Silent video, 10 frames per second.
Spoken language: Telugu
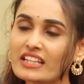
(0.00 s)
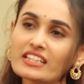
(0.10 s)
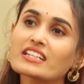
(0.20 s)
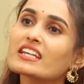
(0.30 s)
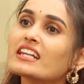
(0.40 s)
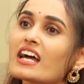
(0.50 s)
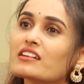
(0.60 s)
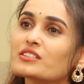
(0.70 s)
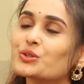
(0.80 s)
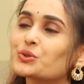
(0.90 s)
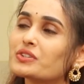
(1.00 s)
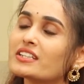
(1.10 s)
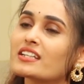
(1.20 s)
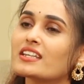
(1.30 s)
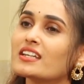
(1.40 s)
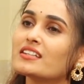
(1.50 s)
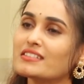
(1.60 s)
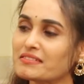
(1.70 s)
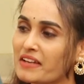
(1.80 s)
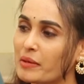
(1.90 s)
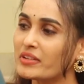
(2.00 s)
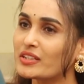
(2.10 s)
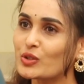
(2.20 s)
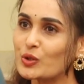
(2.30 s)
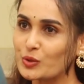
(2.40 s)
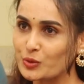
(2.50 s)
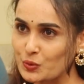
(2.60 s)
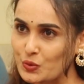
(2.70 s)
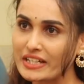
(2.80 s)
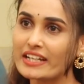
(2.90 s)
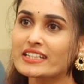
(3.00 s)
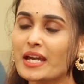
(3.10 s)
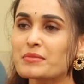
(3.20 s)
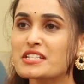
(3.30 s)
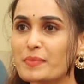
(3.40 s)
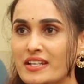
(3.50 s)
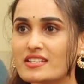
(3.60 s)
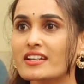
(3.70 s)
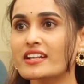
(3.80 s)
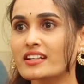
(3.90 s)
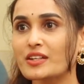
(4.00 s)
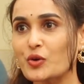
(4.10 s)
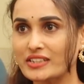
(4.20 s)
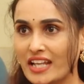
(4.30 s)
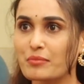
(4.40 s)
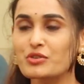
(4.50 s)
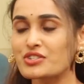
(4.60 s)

అందరికీ లాక్డౌన్ కొందరికి ఫ్యామిలీతో ఉండే టైంని స్పెండ్ చేయడానికి ఒక టైం